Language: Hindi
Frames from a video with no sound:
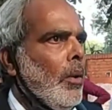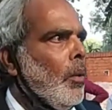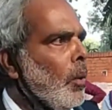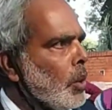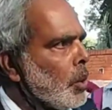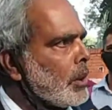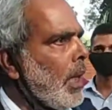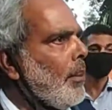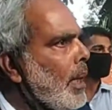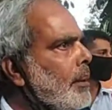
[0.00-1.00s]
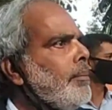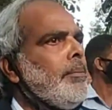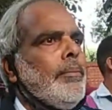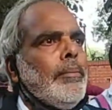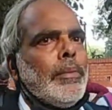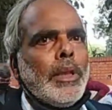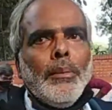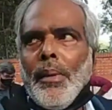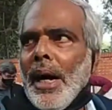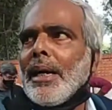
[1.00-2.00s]
वो जो सामान की
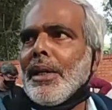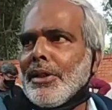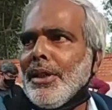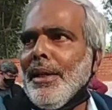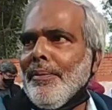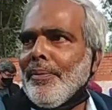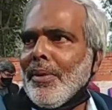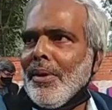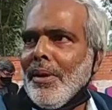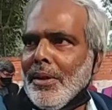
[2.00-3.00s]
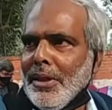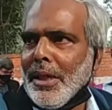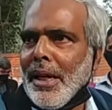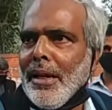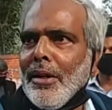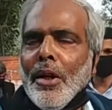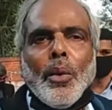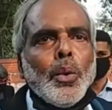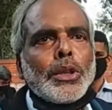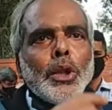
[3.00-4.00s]
मांग करते हैं ठीक है
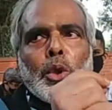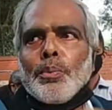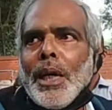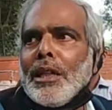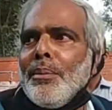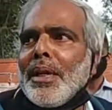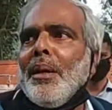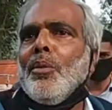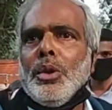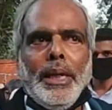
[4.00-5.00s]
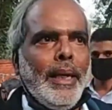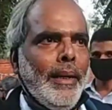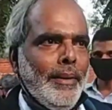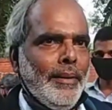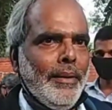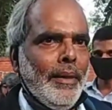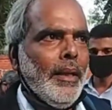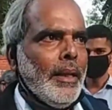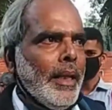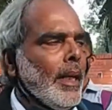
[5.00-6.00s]
उसकी उत्पादन भी कम हो जाएगा
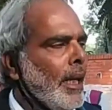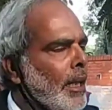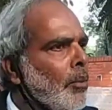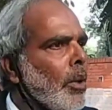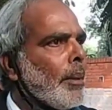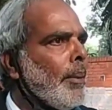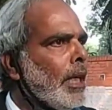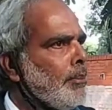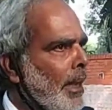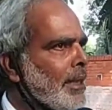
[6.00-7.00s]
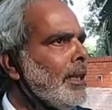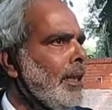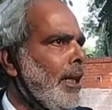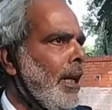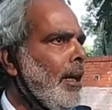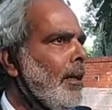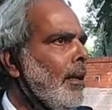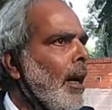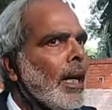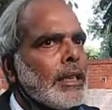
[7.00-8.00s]
यानी गरीबों के पास पैसा देना
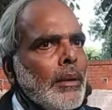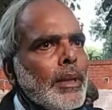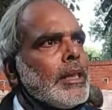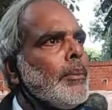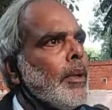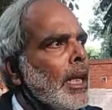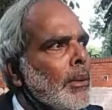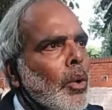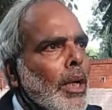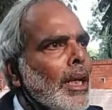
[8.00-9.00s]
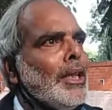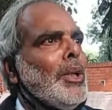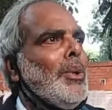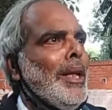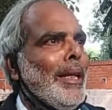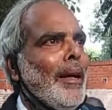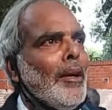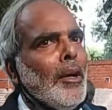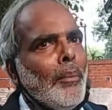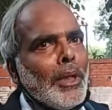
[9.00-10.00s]
असल में सिर्फ गरीबों के लिए ज़रूरी नहीं है
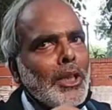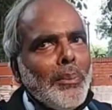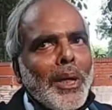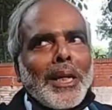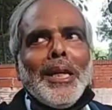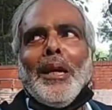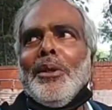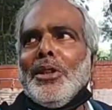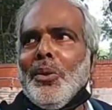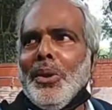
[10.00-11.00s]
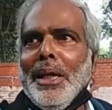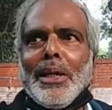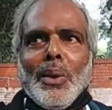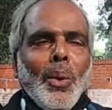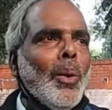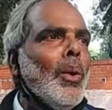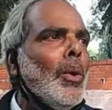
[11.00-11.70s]
मध्यम वर्ग के लिए भी ज़रूरी है क्यों